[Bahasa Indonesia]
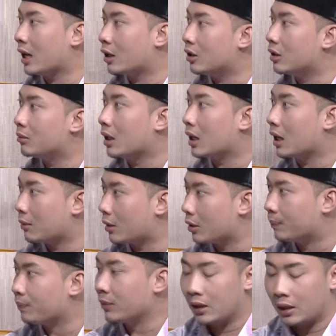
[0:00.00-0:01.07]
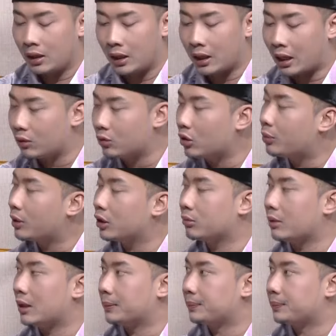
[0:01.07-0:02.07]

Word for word: yang ada di Minangkabau. Iya. Yang kedua boleh teman?